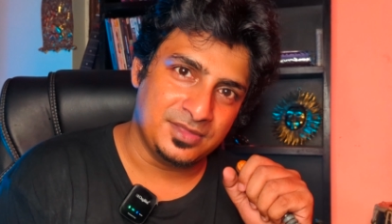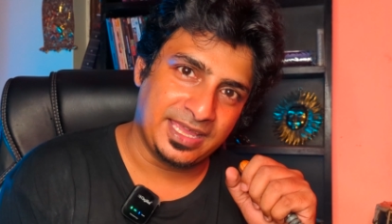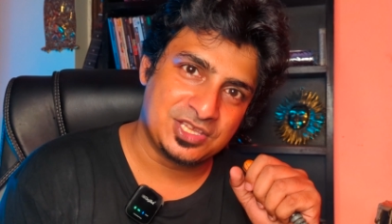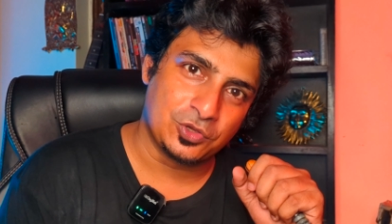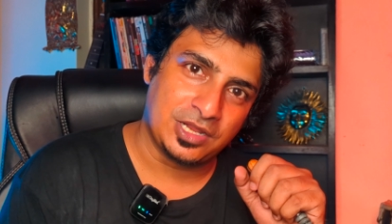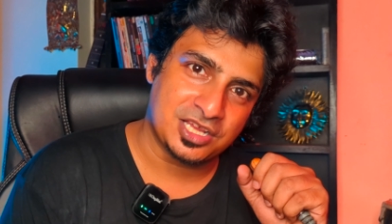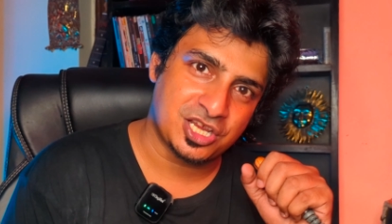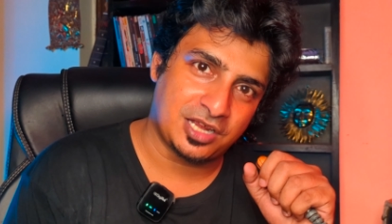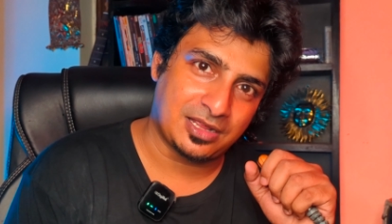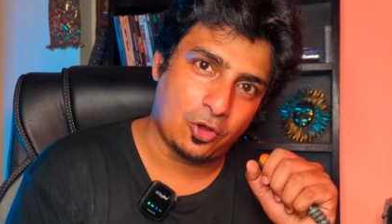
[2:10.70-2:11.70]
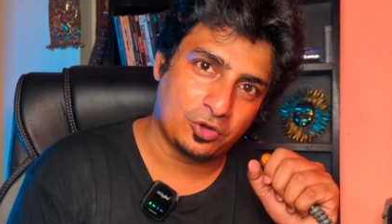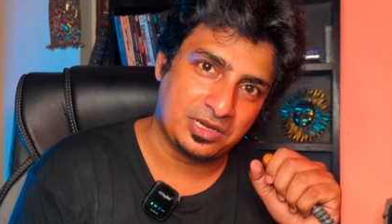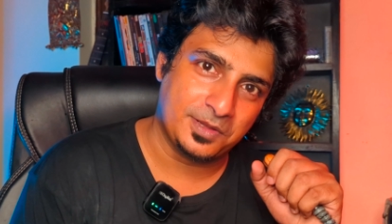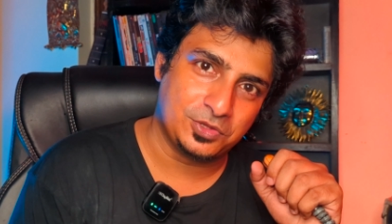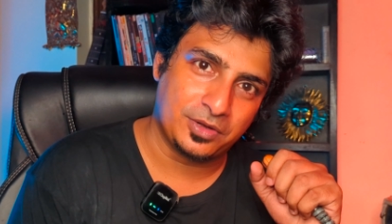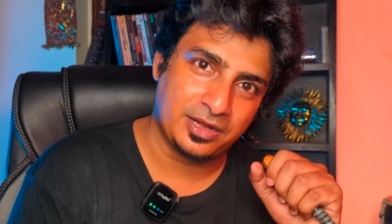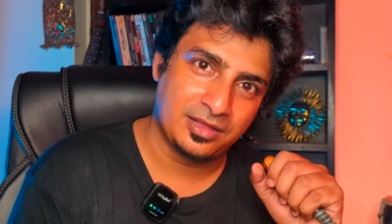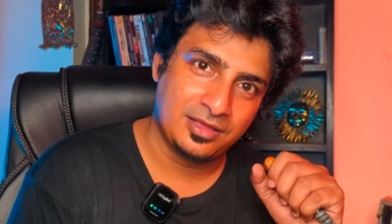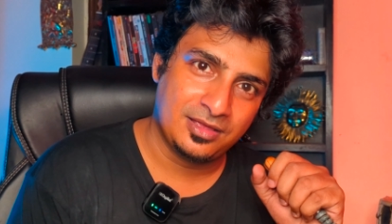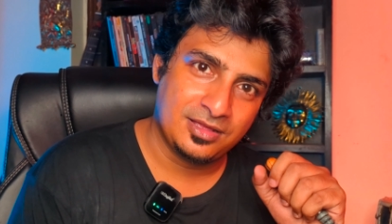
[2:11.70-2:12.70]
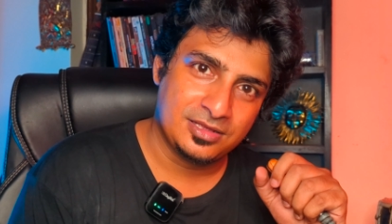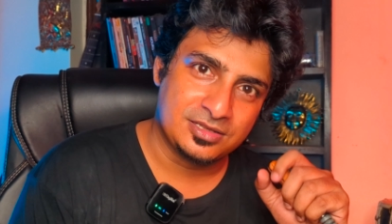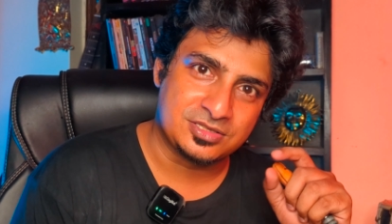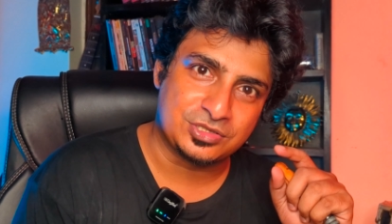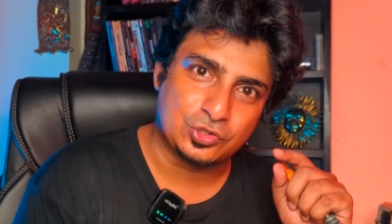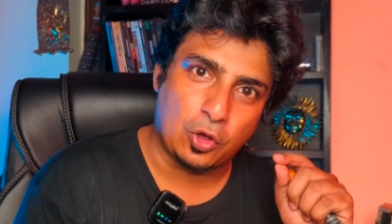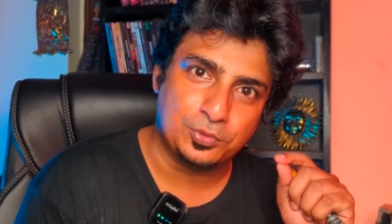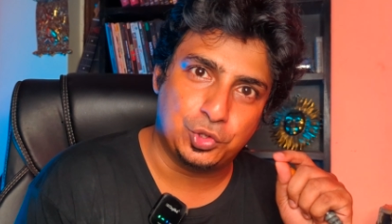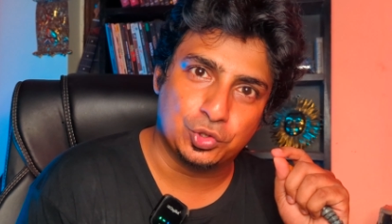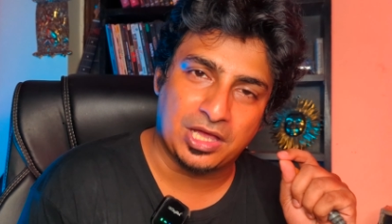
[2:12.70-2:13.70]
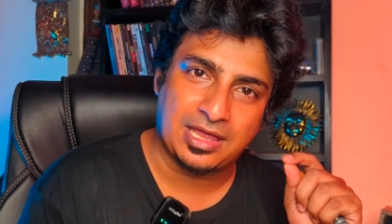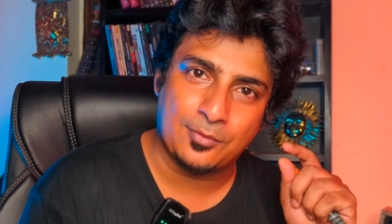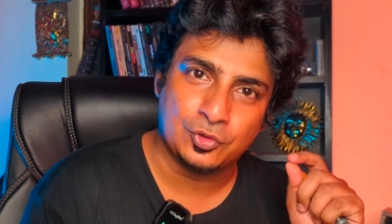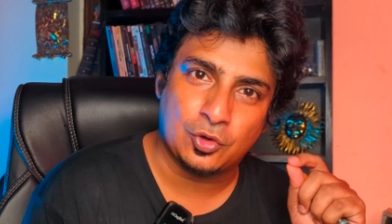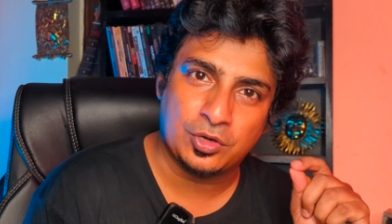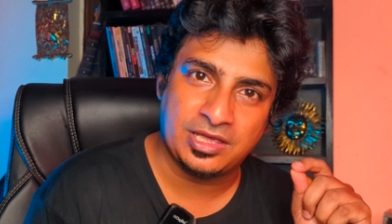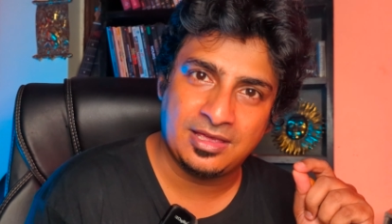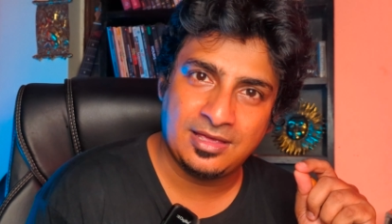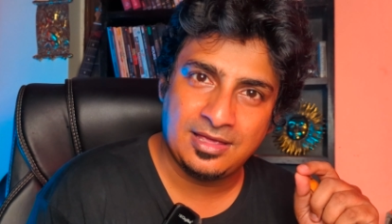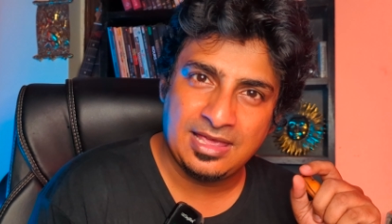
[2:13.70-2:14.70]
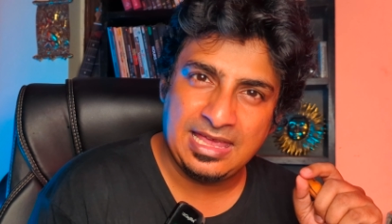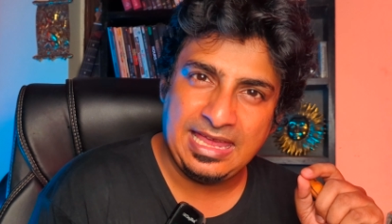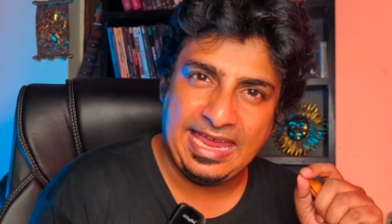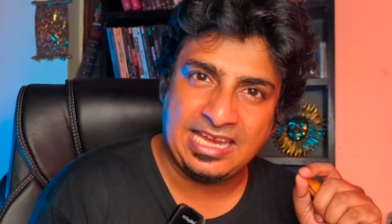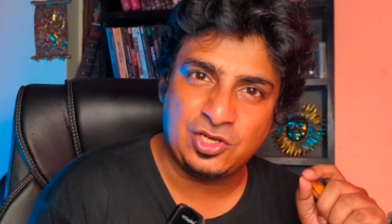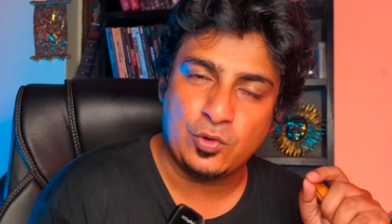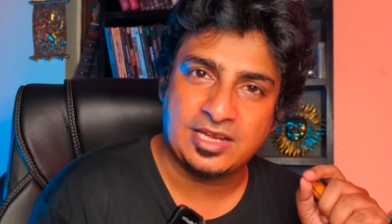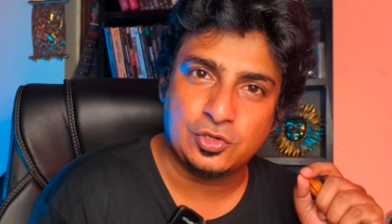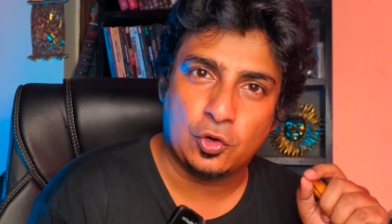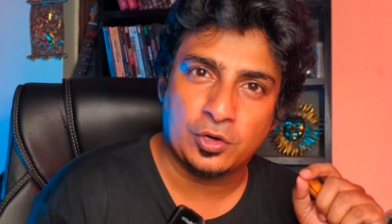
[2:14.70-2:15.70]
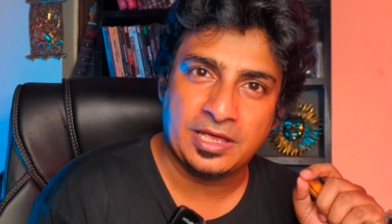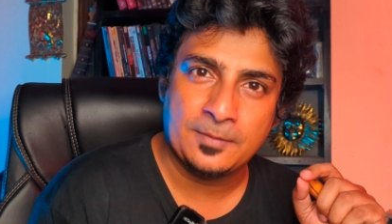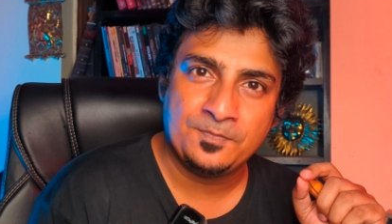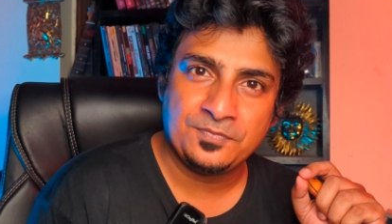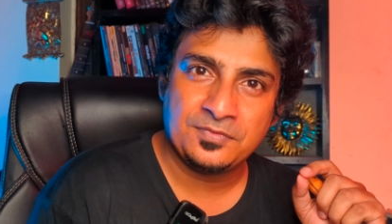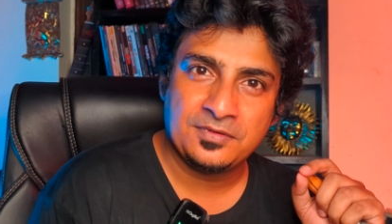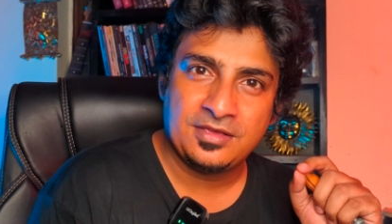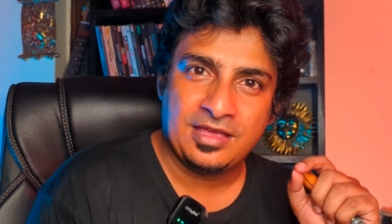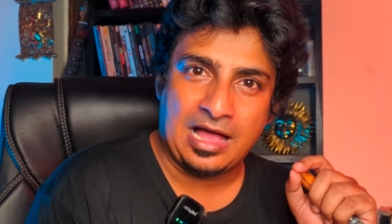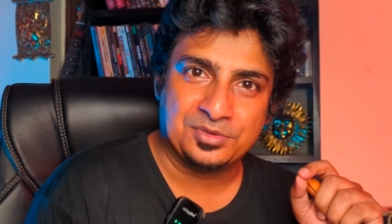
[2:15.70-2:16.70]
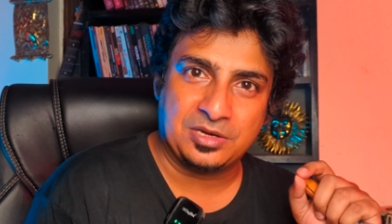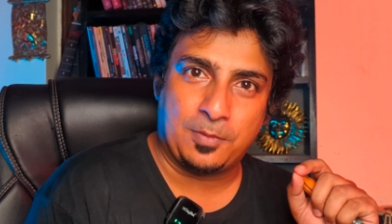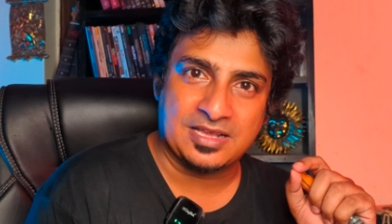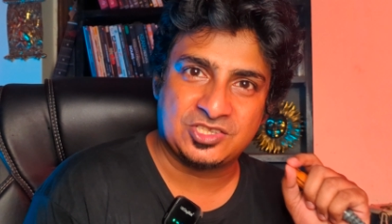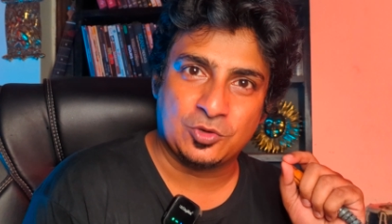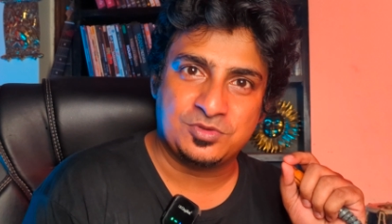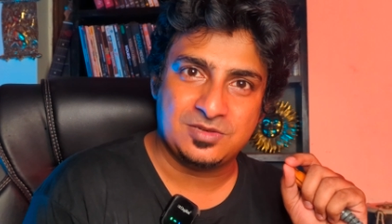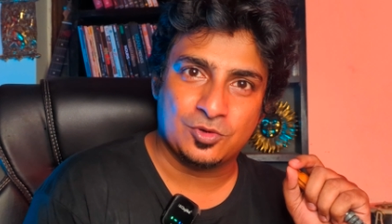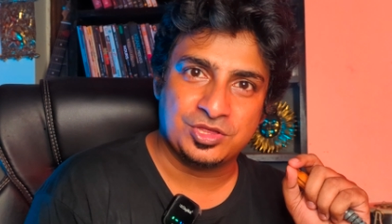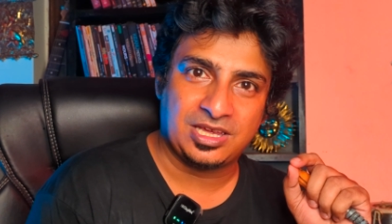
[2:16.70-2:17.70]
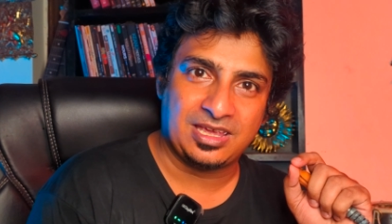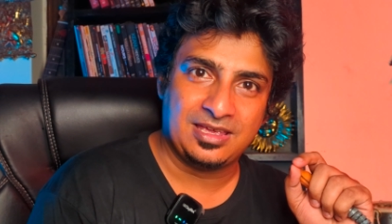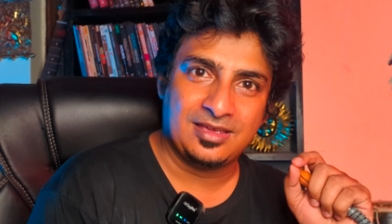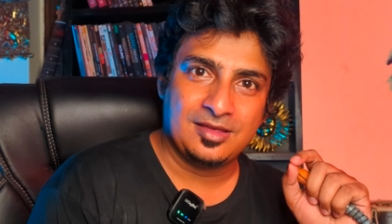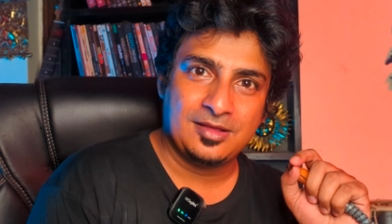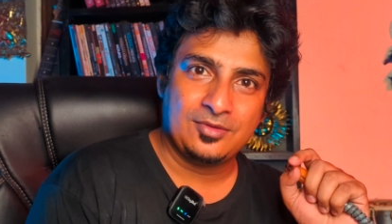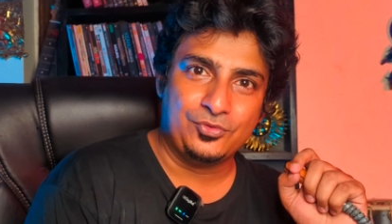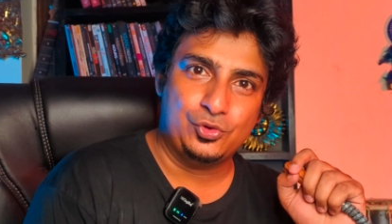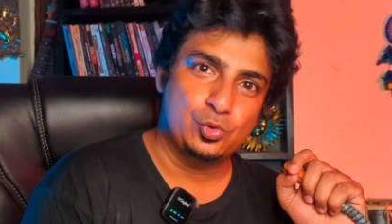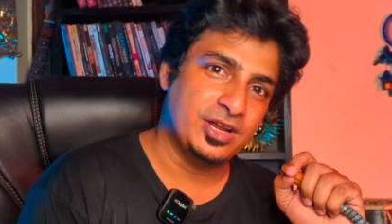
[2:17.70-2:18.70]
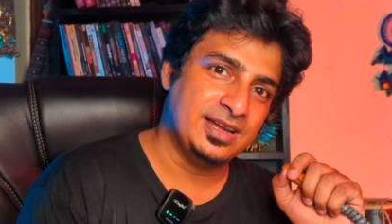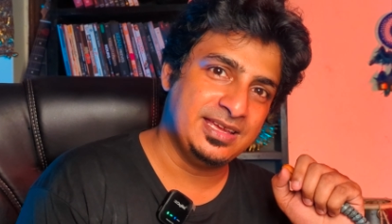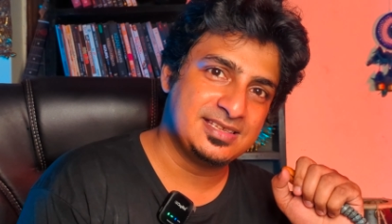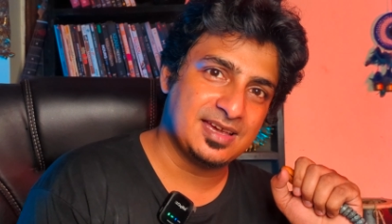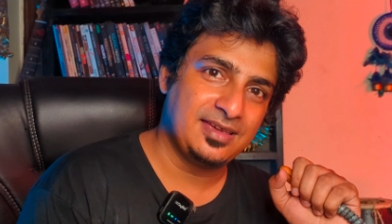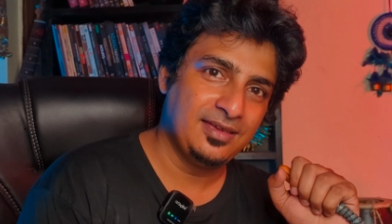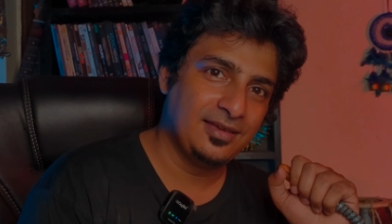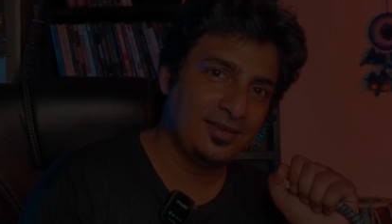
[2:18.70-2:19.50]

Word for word: দেখেছ লাশ কাটা ঘরের ভেতরের স্তব্ধতা কেমন করে একটু একটু করে আমাদের বাস্তব জীবন থেকে দূরে নিয়ে যায়